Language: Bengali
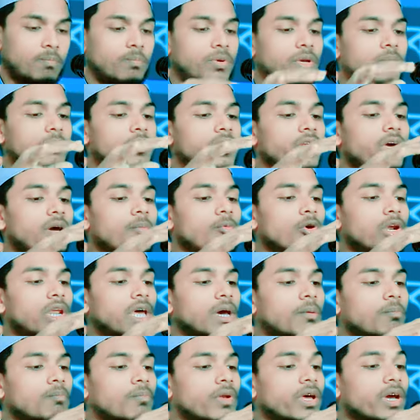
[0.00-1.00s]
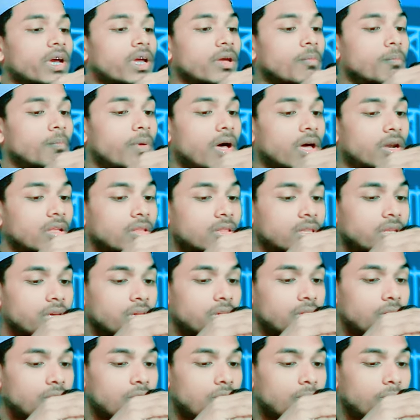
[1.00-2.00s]
বিবিরা বলে আপনাকে
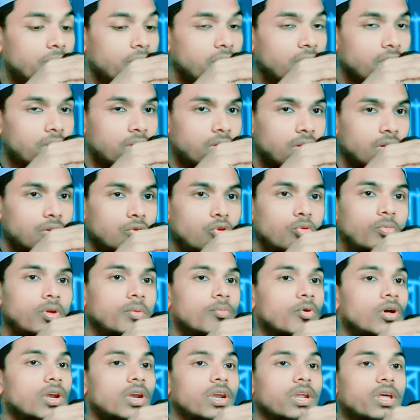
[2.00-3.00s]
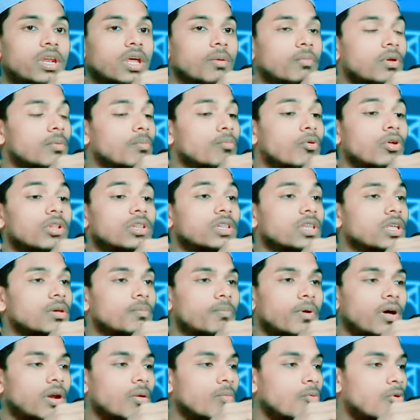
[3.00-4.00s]
পারতেই হবে নবী বললেন আমি বলতে
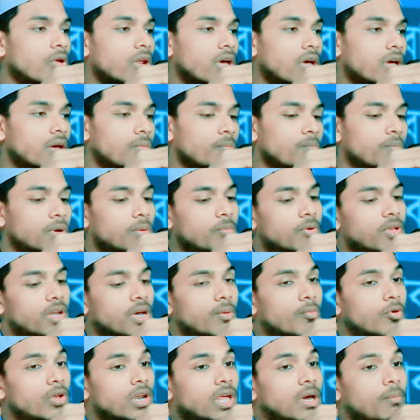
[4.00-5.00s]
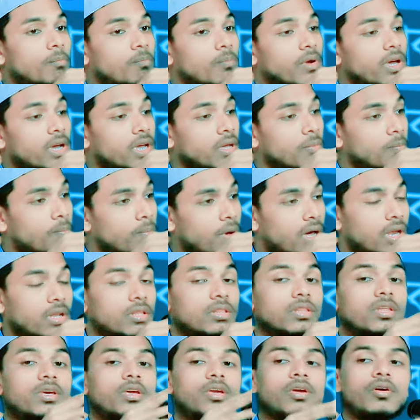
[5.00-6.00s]
পারবো না বিবিরা বলে আপনাকে
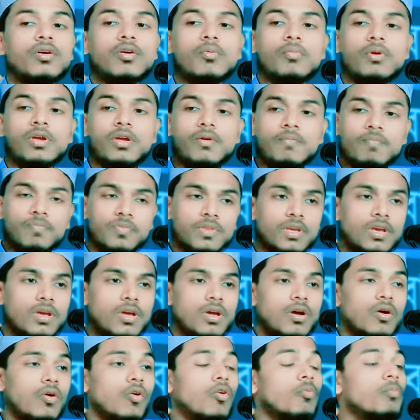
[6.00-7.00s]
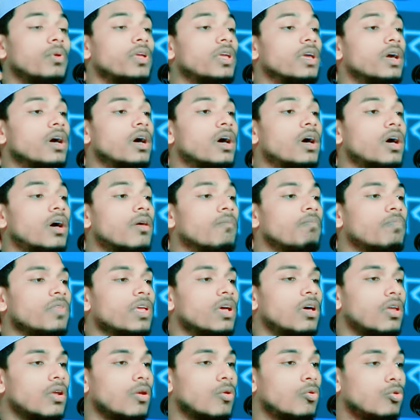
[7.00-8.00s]
পারতেই হবে ওমিয়া
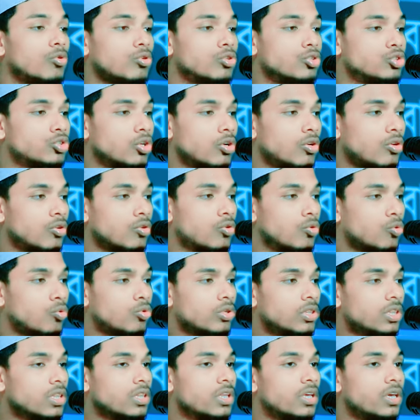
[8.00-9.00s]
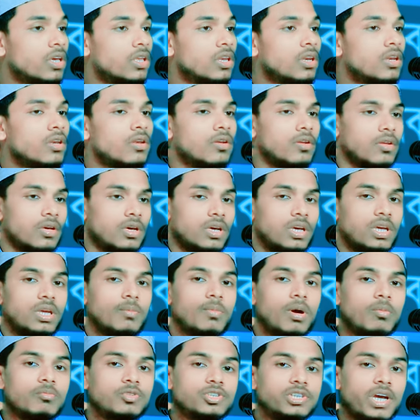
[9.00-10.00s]
লোকজন কোন দিন
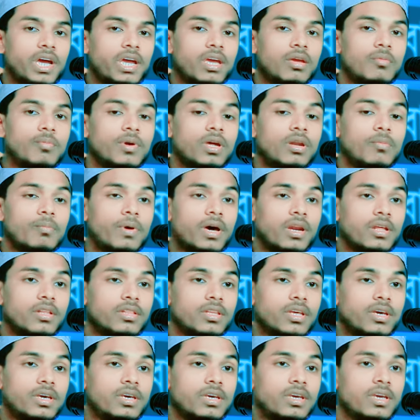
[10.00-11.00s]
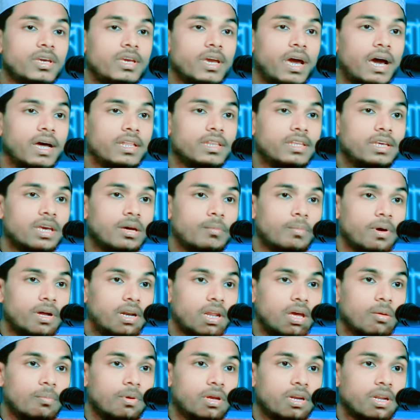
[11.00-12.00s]
ইমাম সাহেবের বাড়িতে কি হাদিয়া
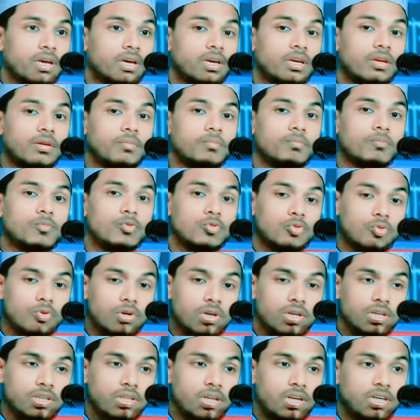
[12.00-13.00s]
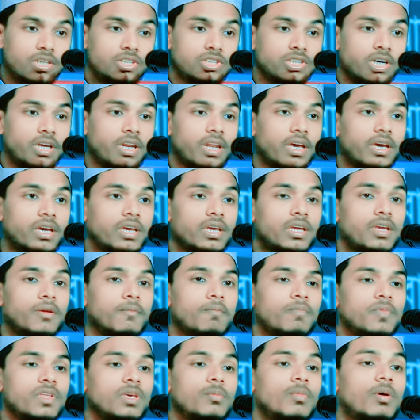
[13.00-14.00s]
পাঠাবে এটা কি মুসল্লিদের ইচ্ছায় নাকি
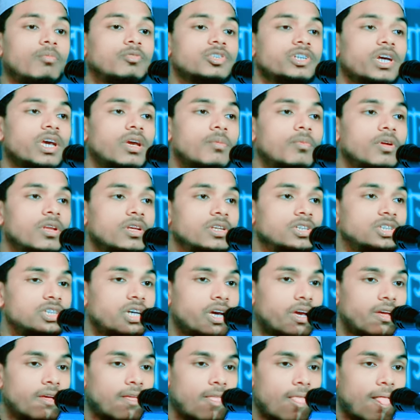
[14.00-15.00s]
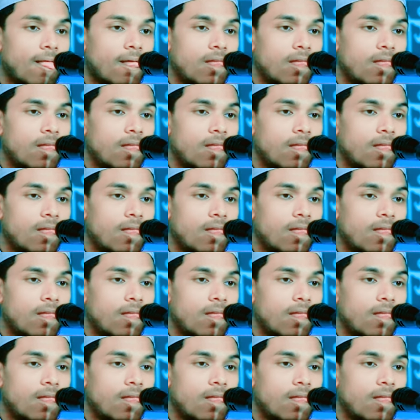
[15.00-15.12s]
ইমাম সাহেবের ইচ্ছায়